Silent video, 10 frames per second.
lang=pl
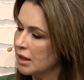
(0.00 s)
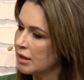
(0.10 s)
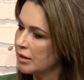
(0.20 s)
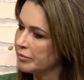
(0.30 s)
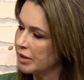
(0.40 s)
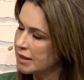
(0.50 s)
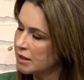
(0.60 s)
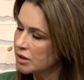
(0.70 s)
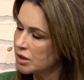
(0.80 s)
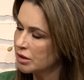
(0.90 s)
E,
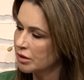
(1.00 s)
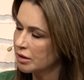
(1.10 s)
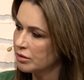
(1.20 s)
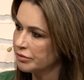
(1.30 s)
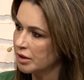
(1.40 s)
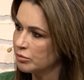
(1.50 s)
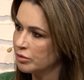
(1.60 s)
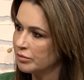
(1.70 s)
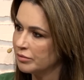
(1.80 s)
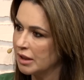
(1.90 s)
wracając jeszcze do tego
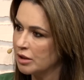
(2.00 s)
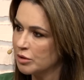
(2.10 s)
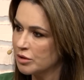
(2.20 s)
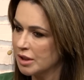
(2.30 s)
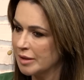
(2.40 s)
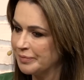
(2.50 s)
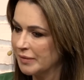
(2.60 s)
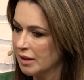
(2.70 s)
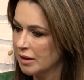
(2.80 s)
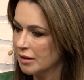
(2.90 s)
filmu, wiadomo, że
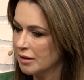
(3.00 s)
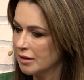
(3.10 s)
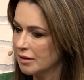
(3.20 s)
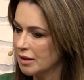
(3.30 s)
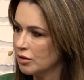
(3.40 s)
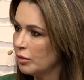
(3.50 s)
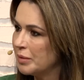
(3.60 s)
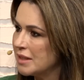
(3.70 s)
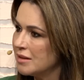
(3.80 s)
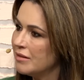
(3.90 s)
ten
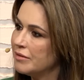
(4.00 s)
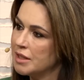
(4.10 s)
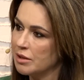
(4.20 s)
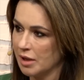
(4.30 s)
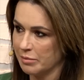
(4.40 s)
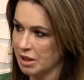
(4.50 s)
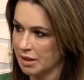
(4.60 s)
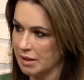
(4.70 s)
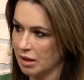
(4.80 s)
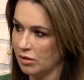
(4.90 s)
chłopiec nie wiedział, jak ma
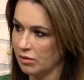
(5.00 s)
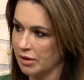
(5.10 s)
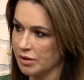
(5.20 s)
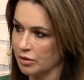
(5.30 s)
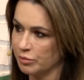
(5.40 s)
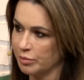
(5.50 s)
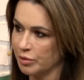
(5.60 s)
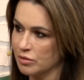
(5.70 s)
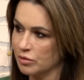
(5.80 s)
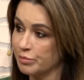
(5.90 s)
się zachować. On po
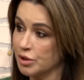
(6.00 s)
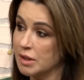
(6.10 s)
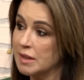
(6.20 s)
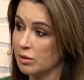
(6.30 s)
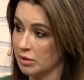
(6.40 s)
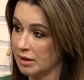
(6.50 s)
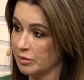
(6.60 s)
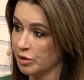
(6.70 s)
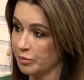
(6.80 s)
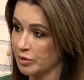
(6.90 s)
prostu przystał na
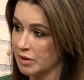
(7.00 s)
te propozycje.